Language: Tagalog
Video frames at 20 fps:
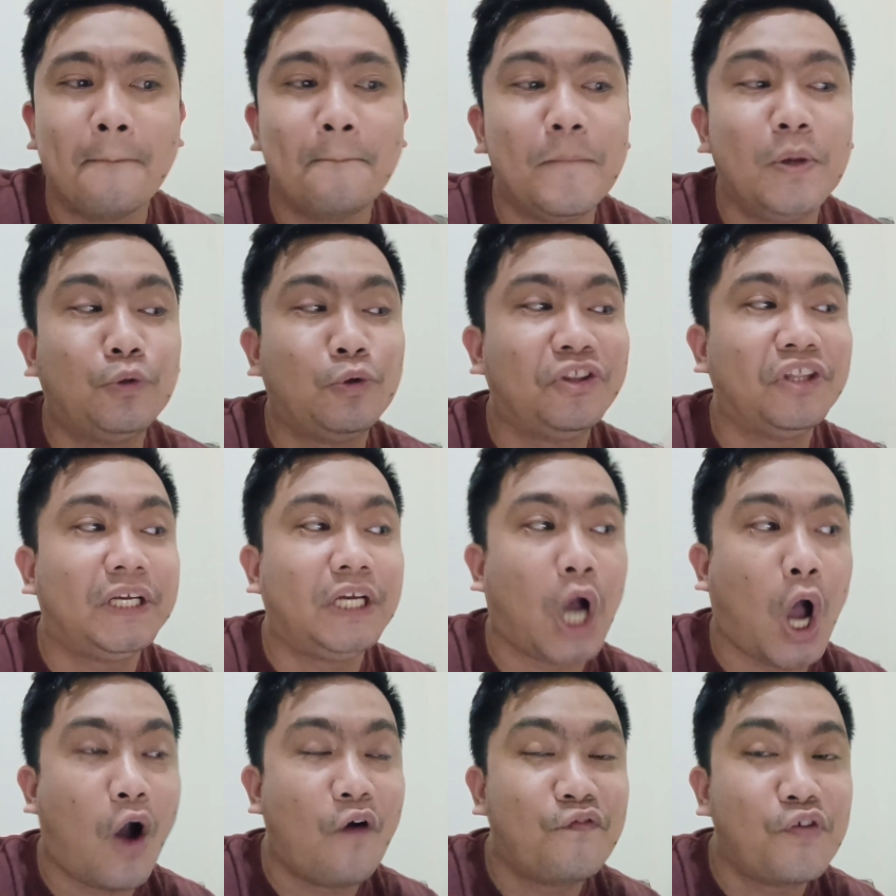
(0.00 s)
between the
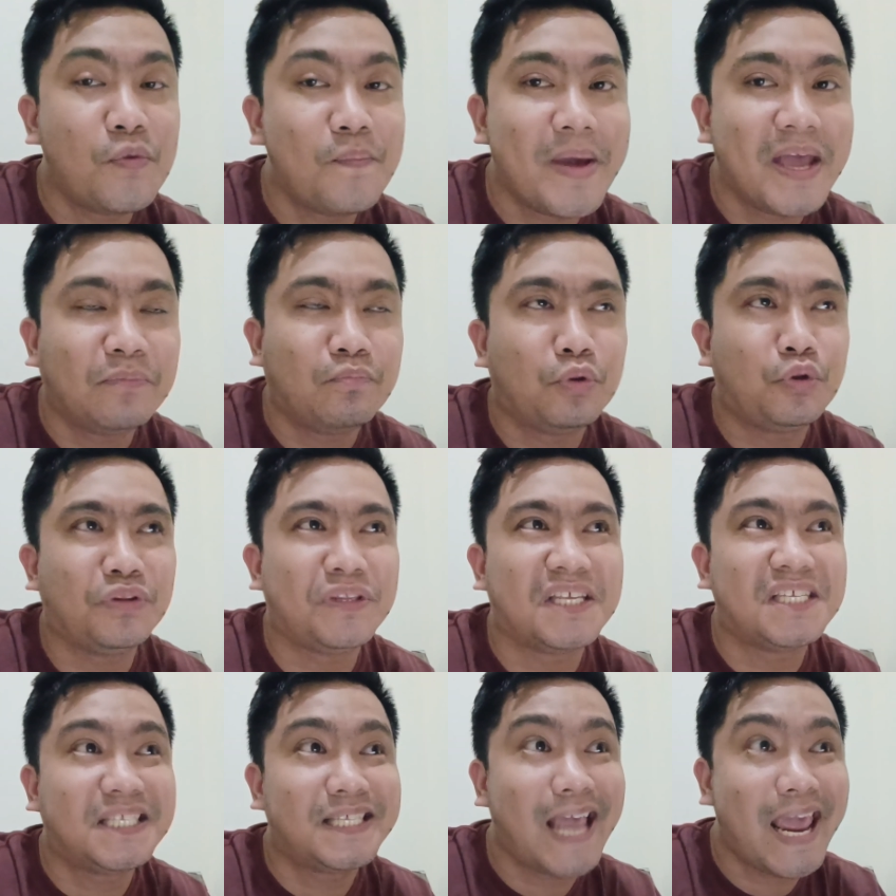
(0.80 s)
government, between
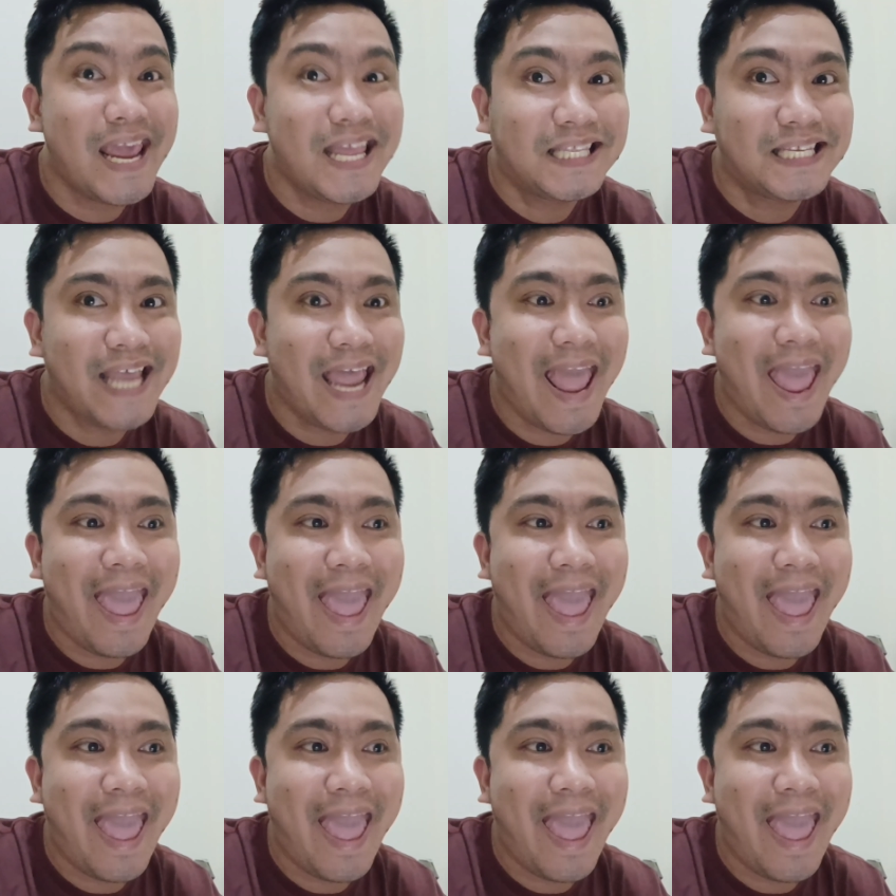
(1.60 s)
the state,